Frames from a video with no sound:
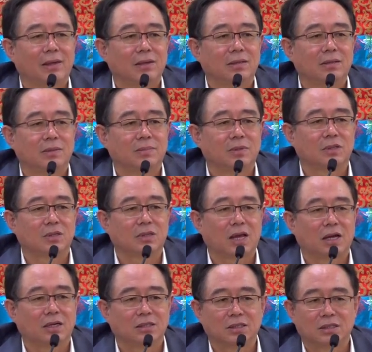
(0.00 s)
那么
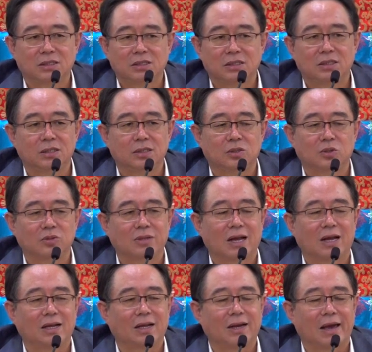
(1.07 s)
它这个气从
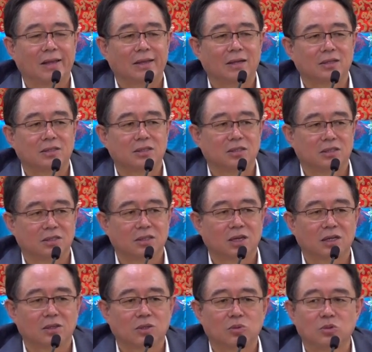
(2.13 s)
哪里来的？实际
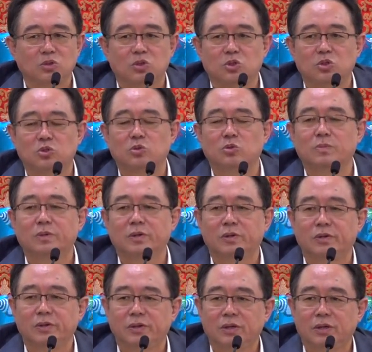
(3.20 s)
上都是树
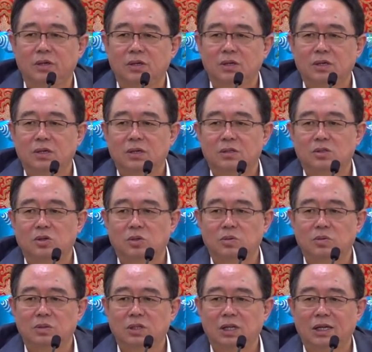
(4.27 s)
木
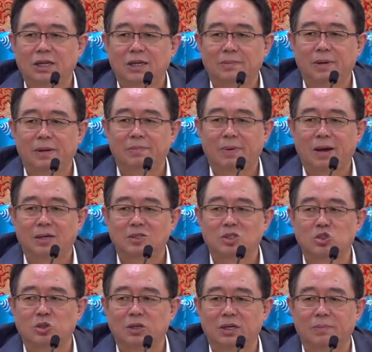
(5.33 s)
从地里面把
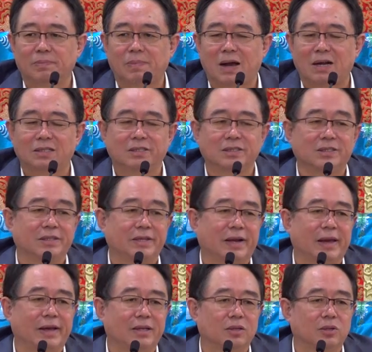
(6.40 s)
水拔升起
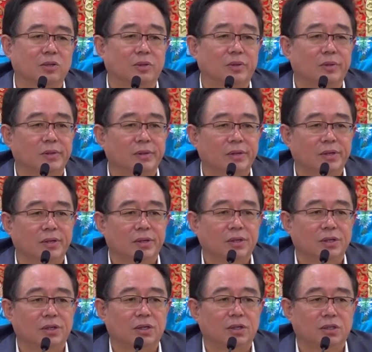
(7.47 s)
来以后，
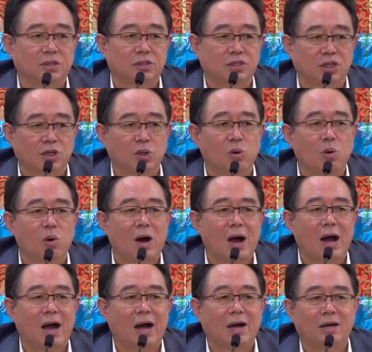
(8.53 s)
呃，升
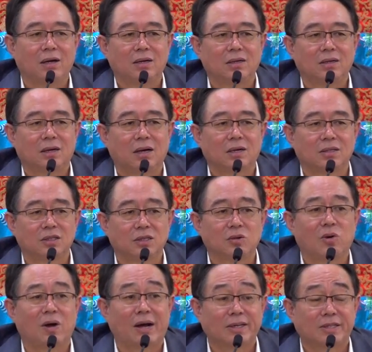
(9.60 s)
华啊，升
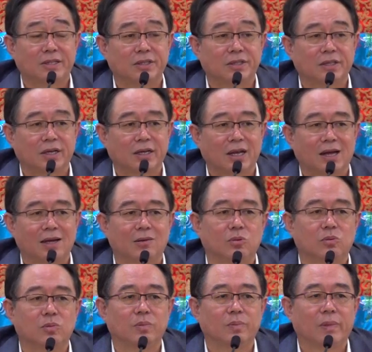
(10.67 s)
华成的甘
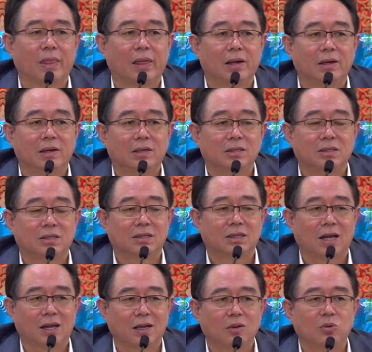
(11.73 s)
露。这个
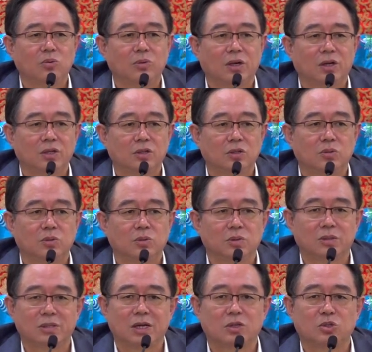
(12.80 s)
甘露呢，又
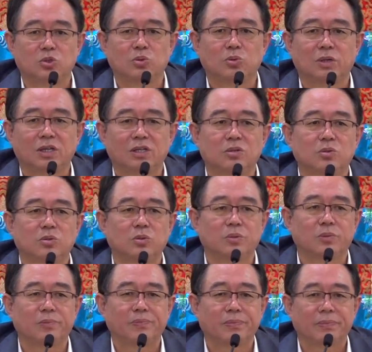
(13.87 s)
在树林中，